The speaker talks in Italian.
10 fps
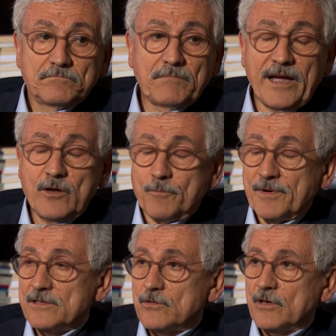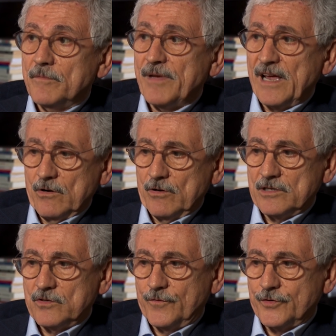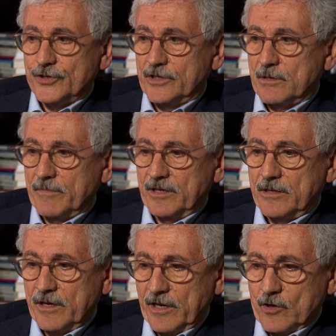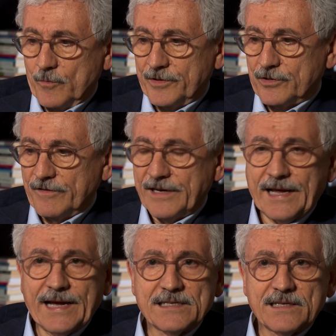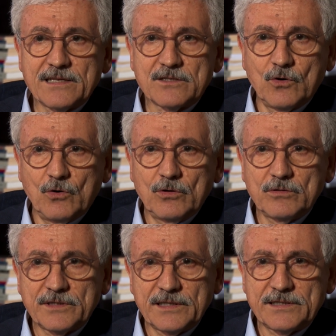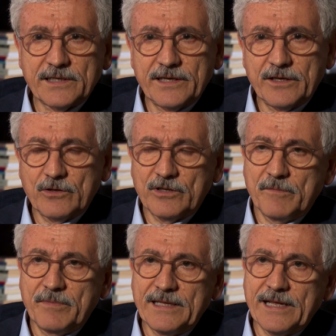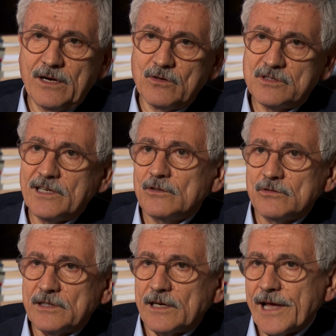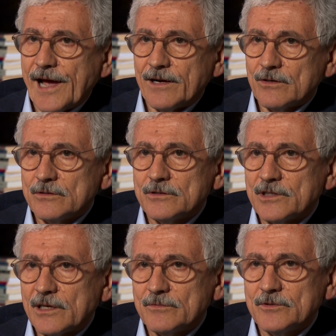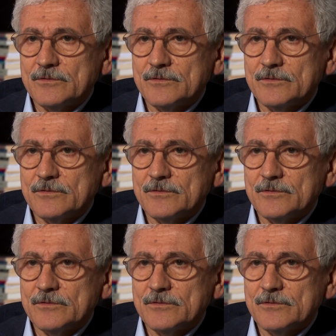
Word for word: Ma io penso che Ben non è sufficientemente ricco per trovare casa da solo, senza che glielo debba dare lo Stato italiano. Diciamo. Secondo